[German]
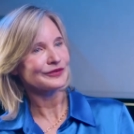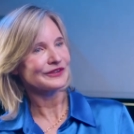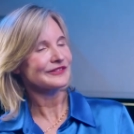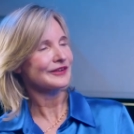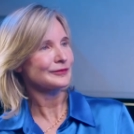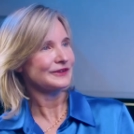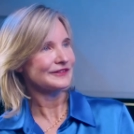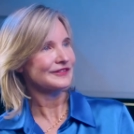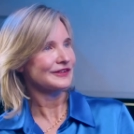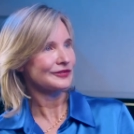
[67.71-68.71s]
Und deshalb geht
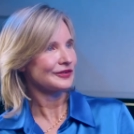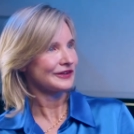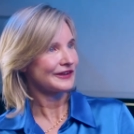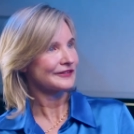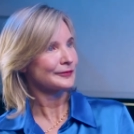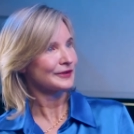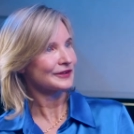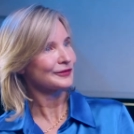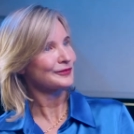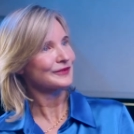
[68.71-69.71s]
es natürlich erstmal
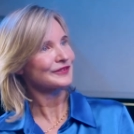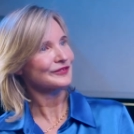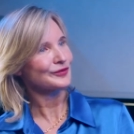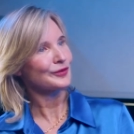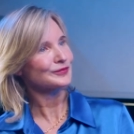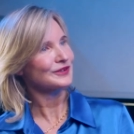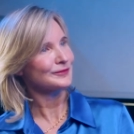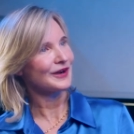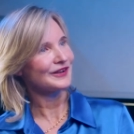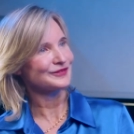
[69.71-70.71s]
darum, das so
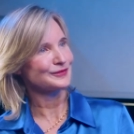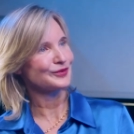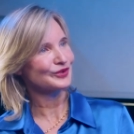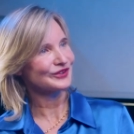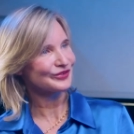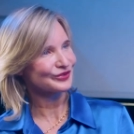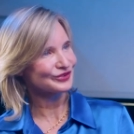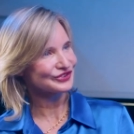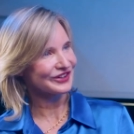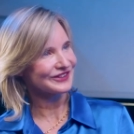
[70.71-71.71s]
optimal wie möglich zu
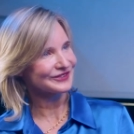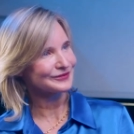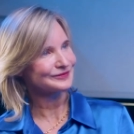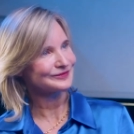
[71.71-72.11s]
gestalten.